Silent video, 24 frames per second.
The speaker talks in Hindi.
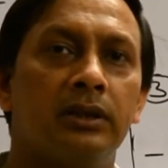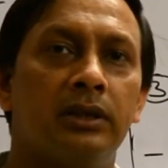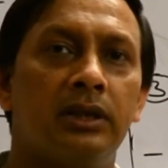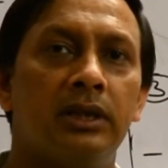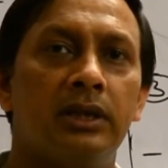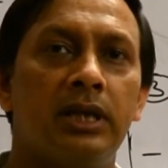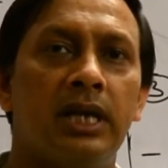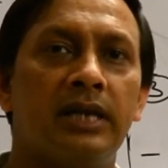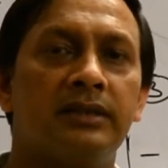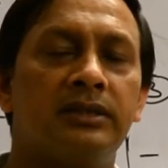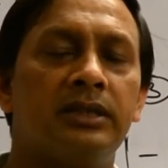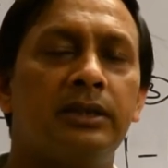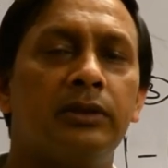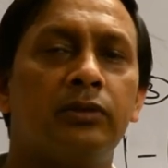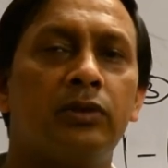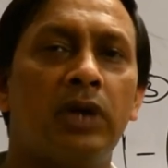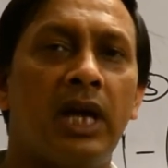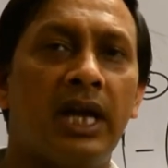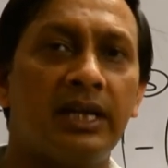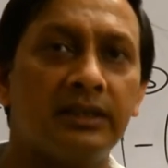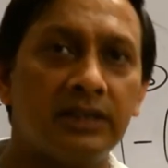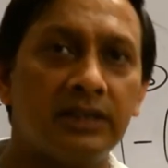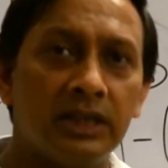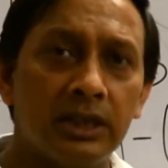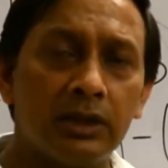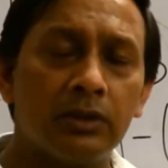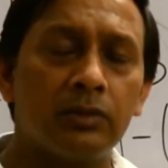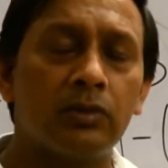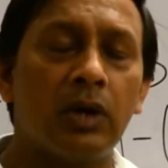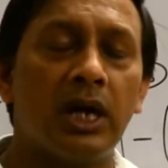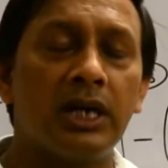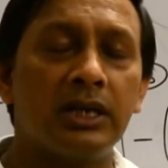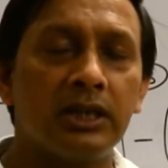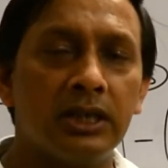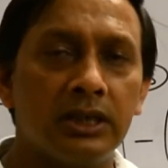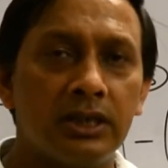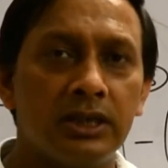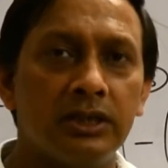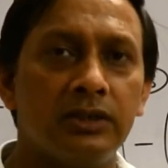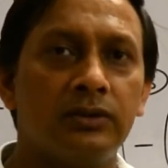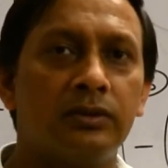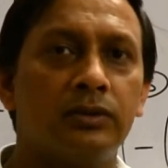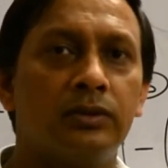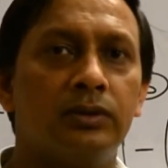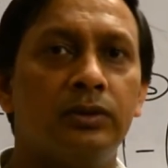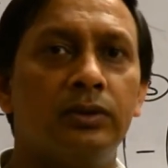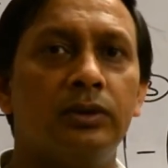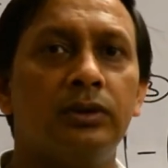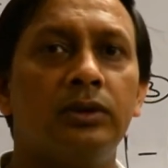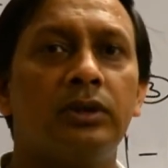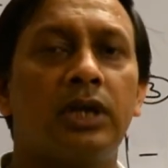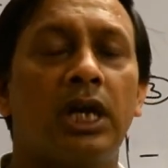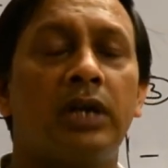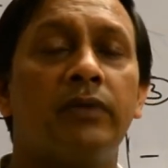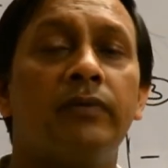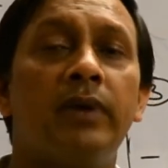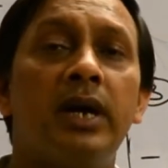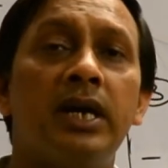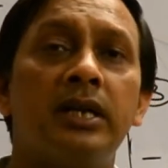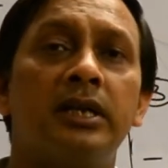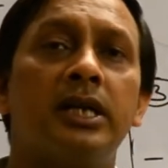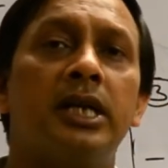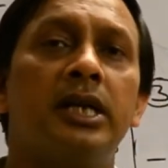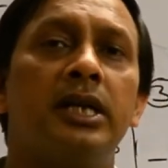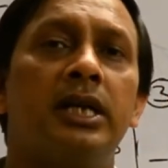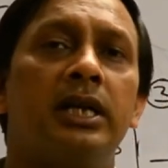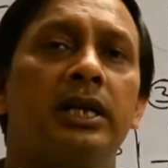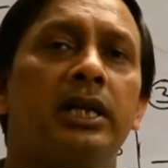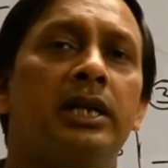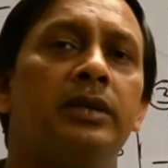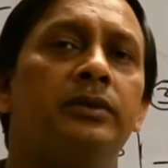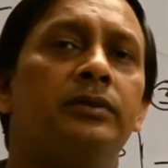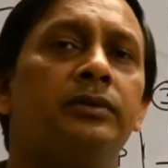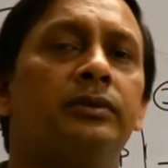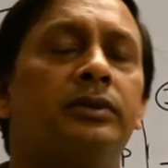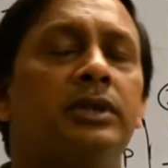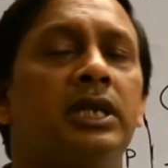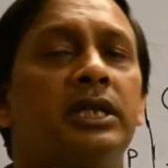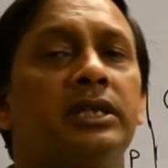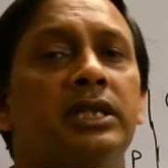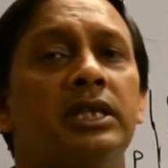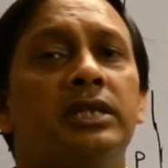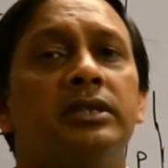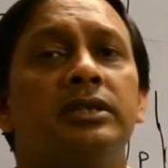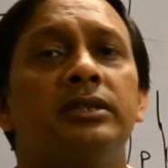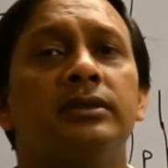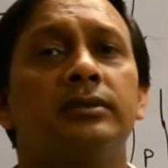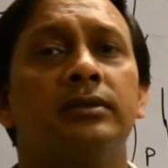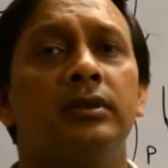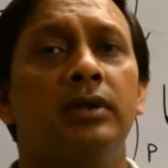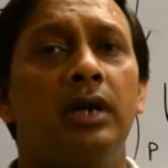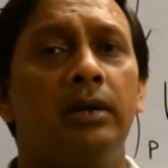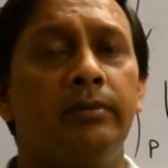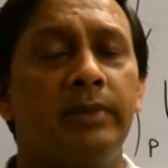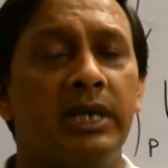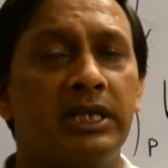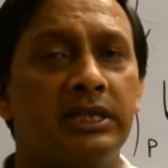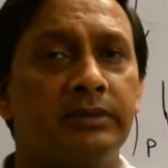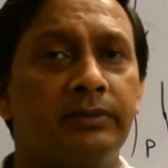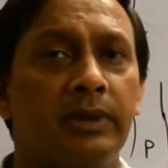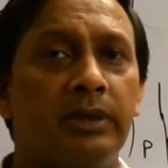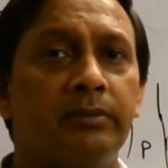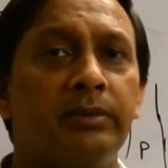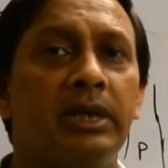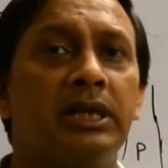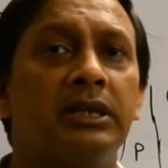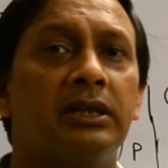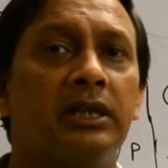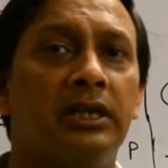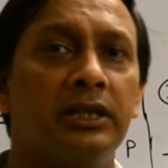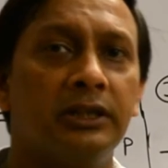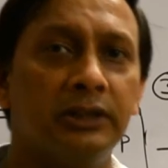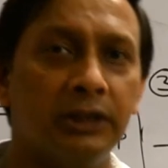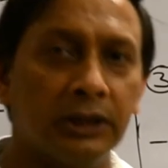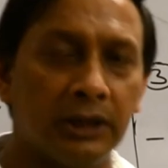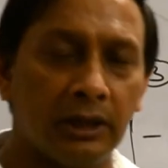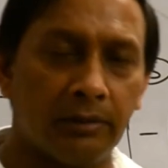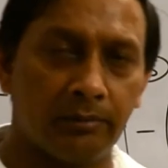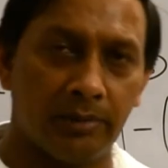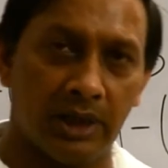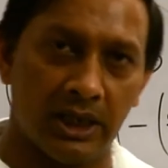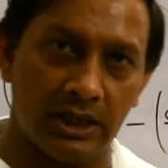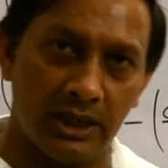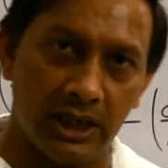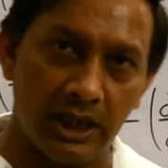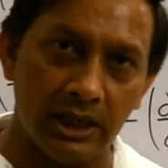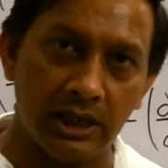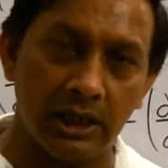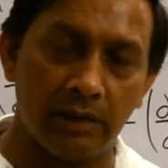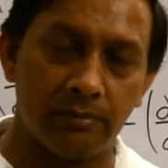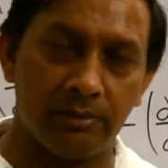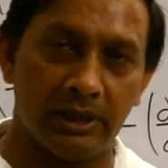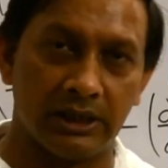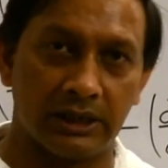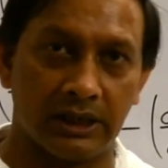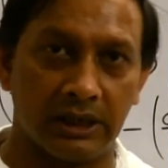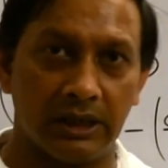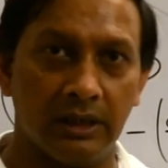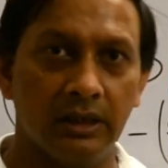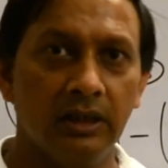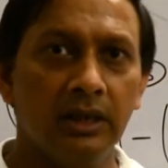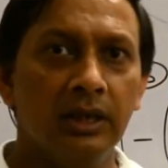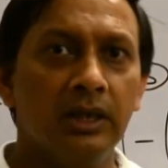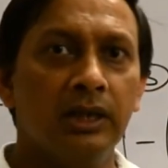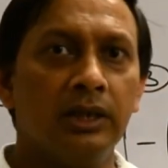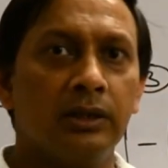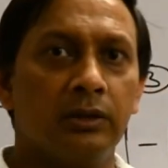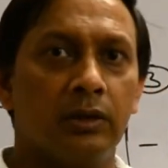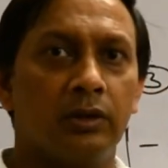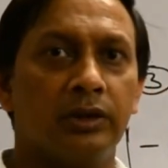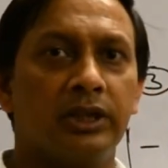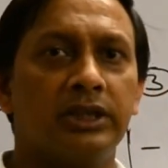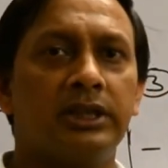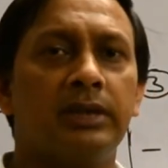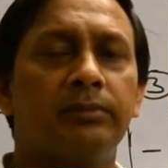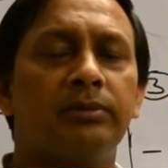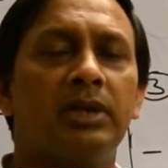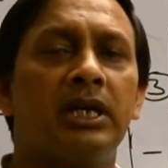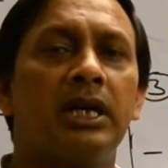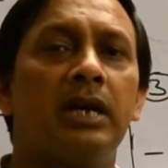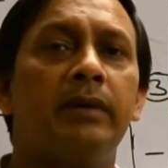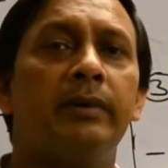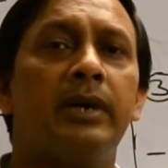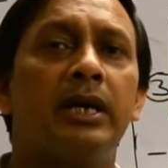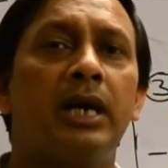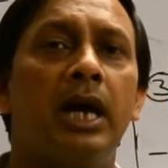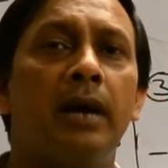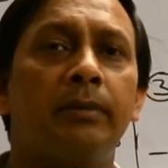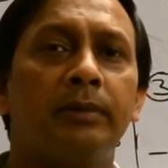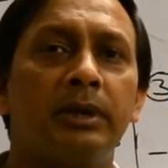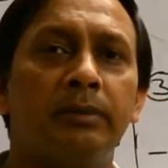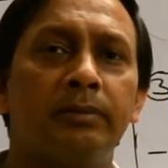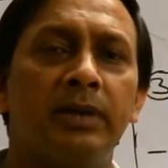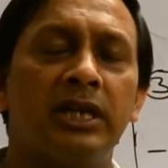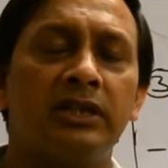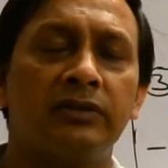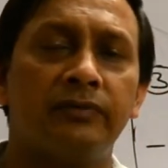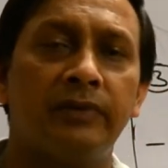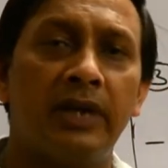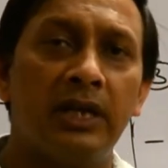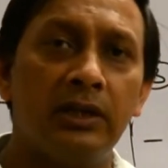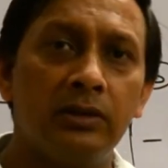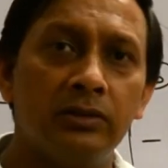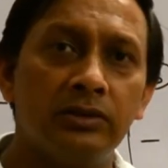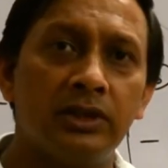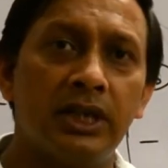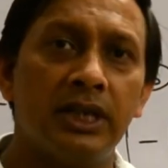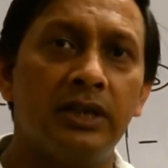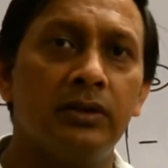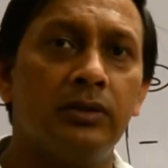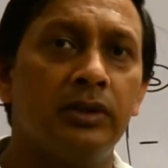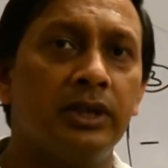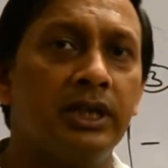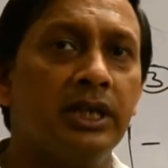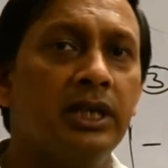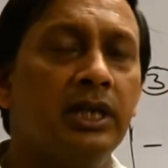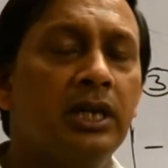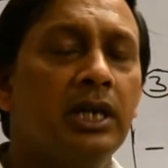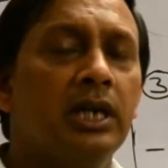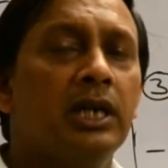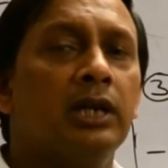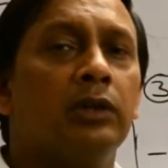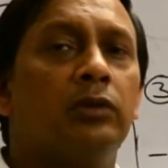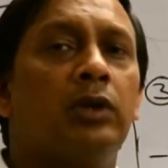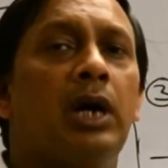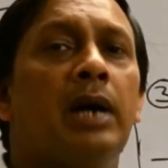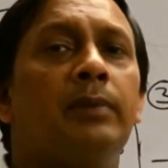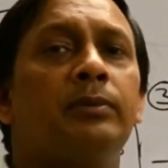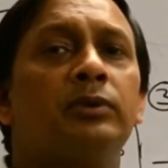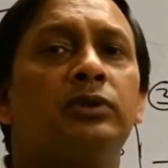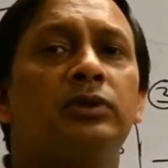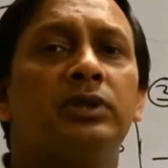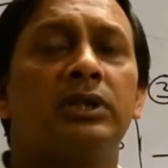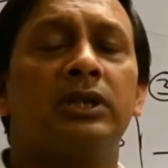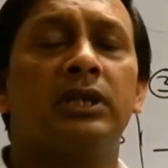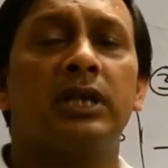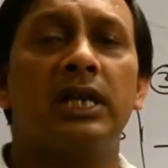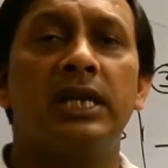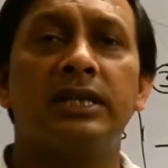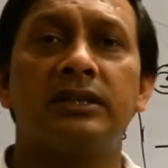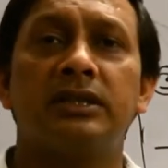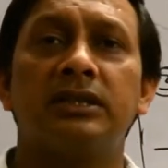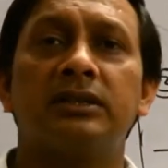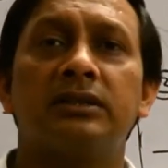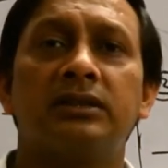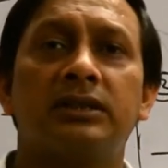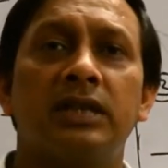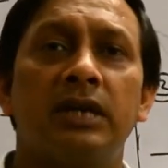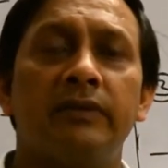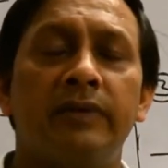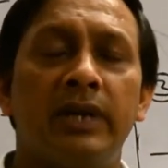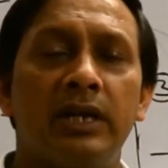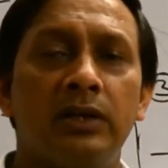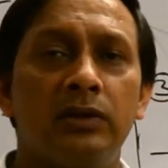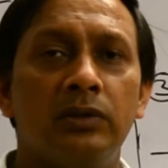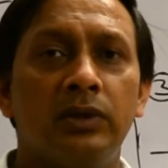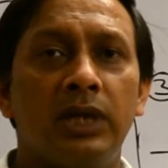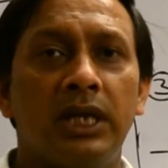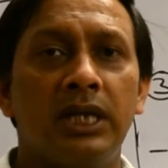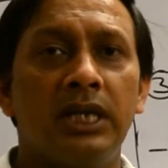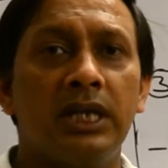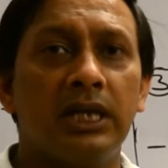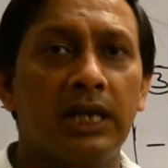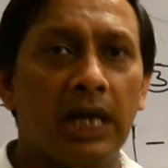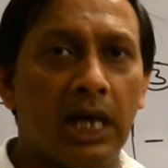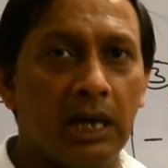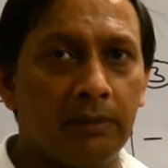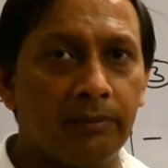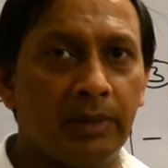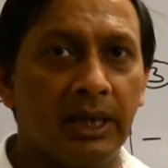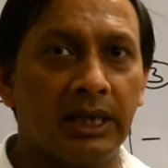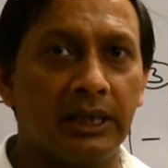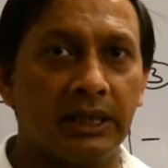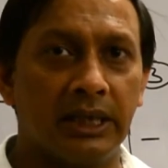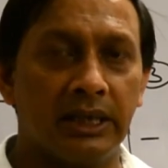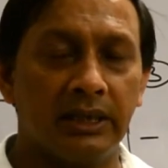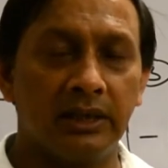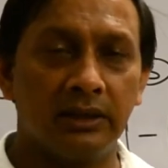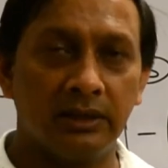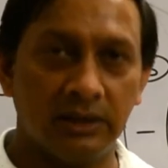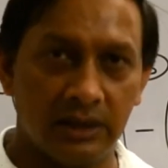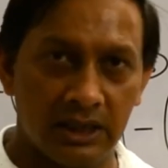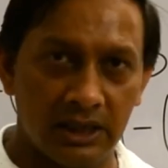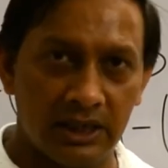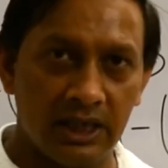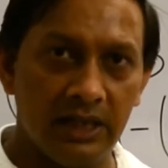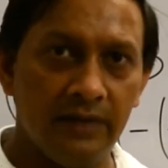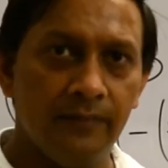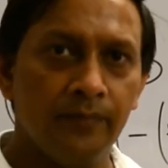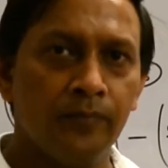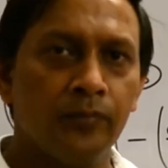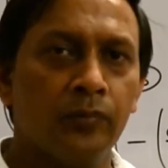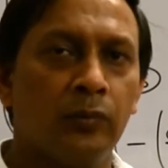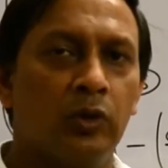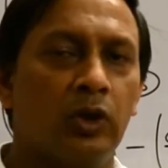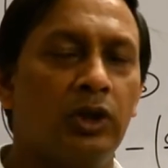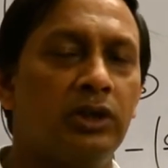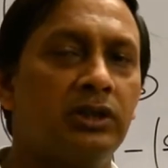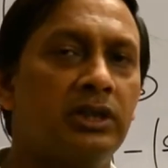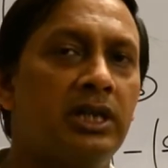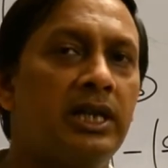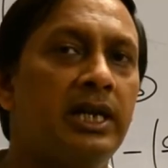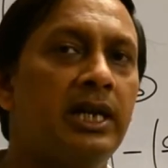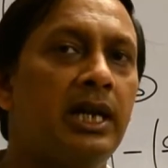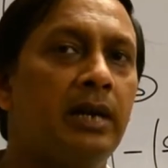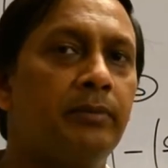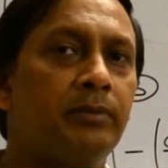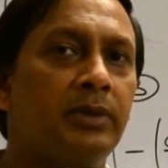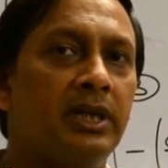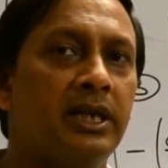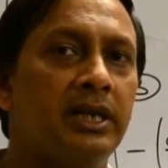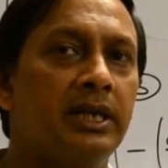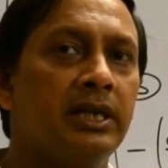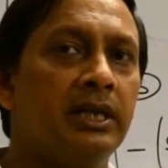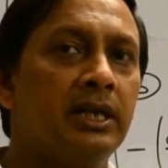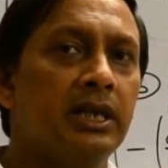ऐसी ऐसी क्वांटिटीज को कन्वर्ट करने के लिए यूज करते हैं जिसको हम एक्सपेरिमेंटली डिटरमाइन नहीं कर पाते क्योंकि जब तक हम आपके पास वैल्यूज नहीं होगी तो आप उससे रिलेशंस का वैल्यू नहीं निकाल पाएंगे ठीक है तो इसलिए हमने